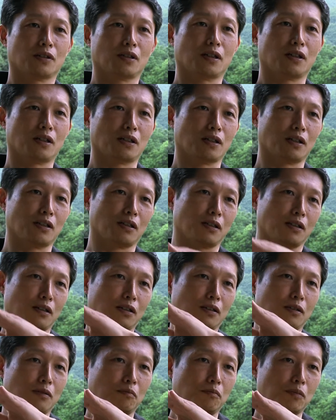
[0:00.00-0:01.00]

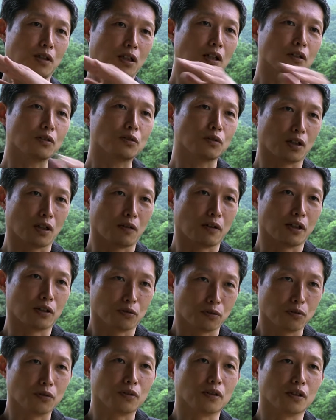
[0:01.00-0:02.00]
えーまあ、関東が割
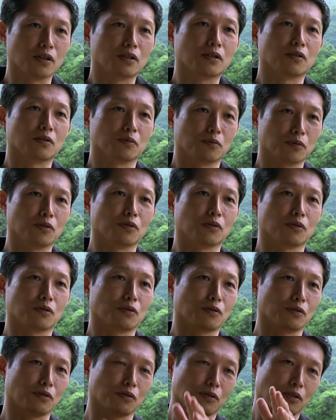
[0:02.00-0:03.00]
と多いんですけども
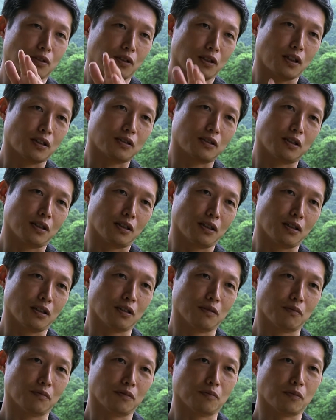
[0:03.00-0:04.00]
比較的
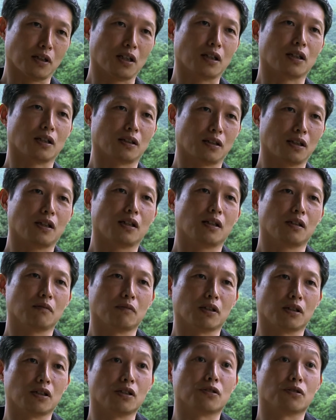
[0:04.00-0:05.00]
ばらけて、
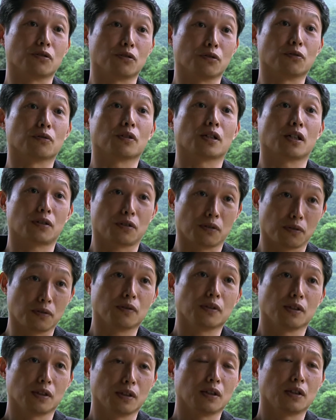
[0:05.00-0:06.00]
まあ、24箇所
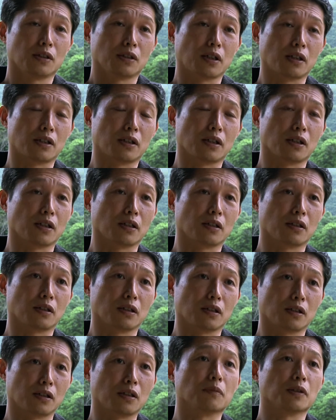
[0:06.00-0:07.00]
立ち上がっ
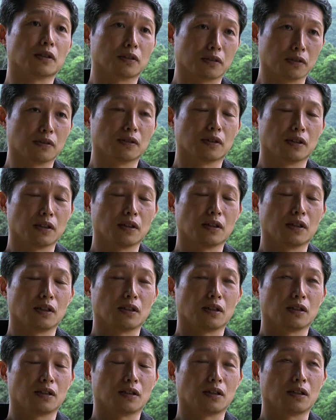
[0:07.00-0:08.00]
てきてます
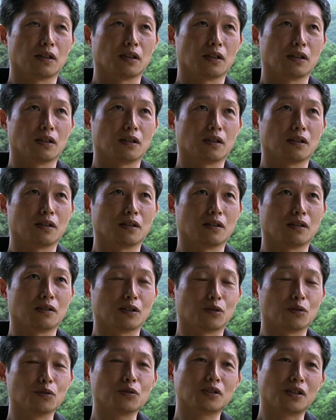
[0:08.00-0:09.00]
で
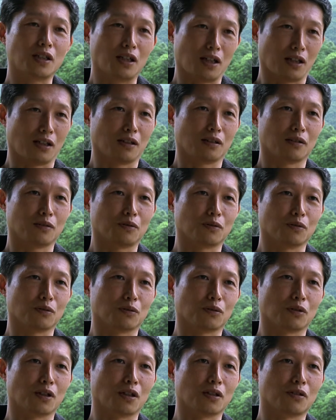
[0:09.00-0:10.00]
じゃあどうしたらこ
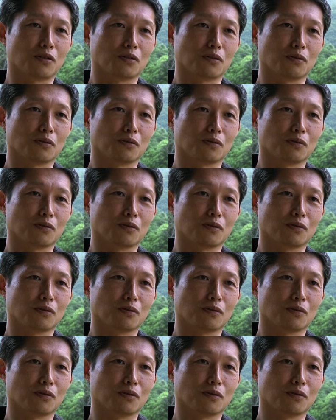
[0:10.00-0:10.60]
のトランジション